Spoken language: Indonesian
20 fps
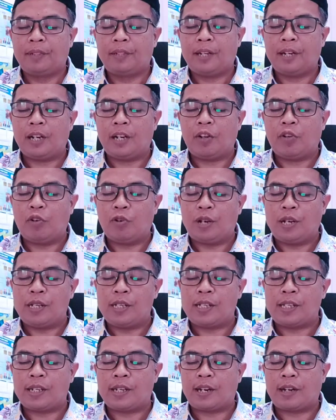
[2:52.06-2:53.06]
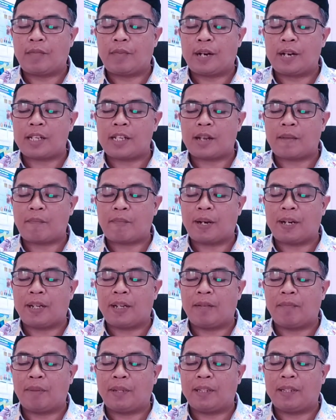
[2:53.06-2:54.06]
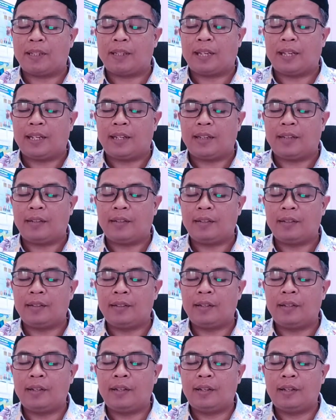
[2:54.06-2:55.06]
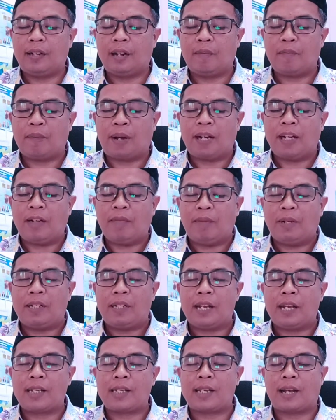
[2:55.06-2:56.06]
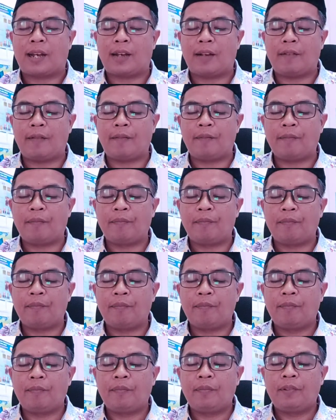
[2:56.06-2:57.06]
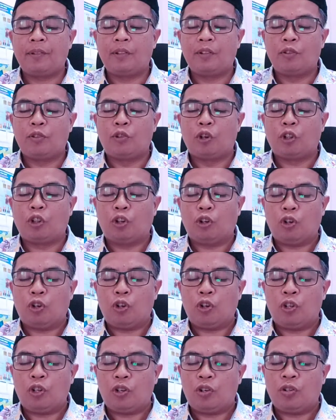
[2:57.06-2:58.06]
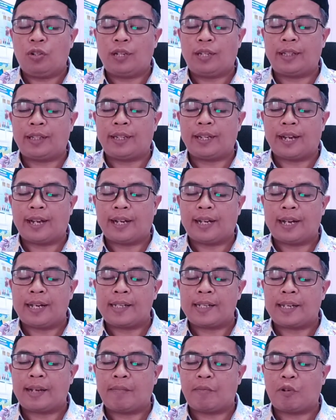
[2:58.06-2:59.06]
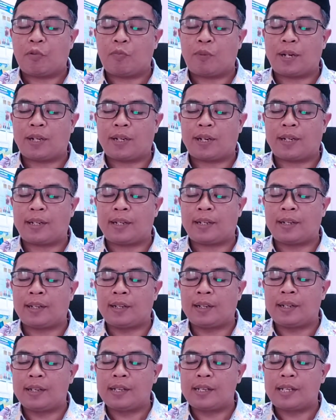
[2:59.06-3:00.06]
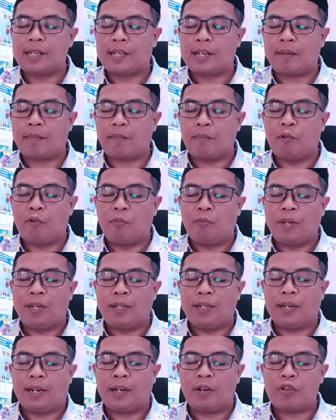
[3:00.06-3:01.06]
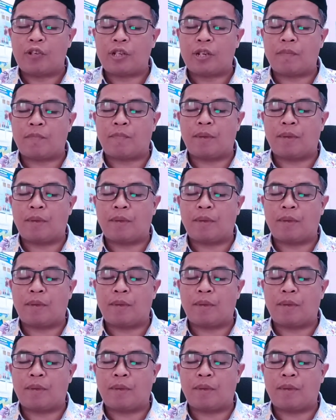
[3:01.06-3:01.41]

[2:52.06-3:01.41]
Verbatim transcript: Tidak egois dan merasa paling penting dan paling berjasa. Gotong royong dan tenggang rasa merupakan sikap mukmin yang harus